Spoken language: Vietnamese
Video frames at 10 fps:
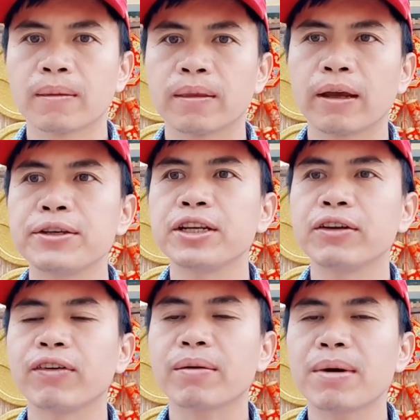Theo anh
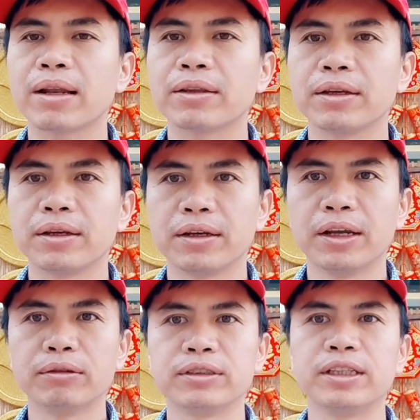chị và các bạn thì
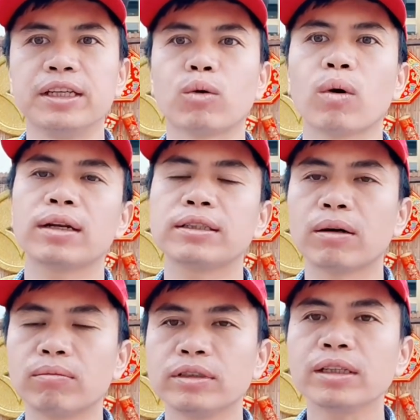điều gì quan
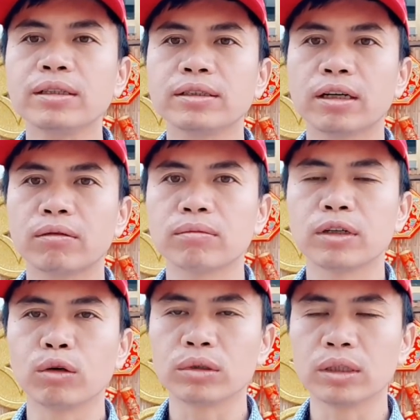trọng nhất
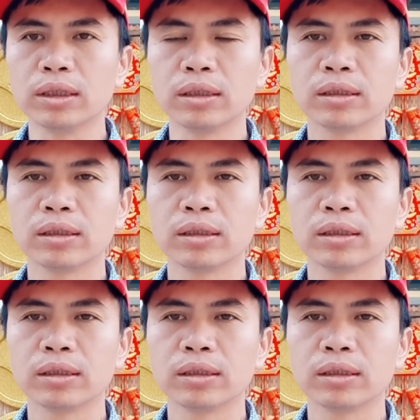trong đầu tư?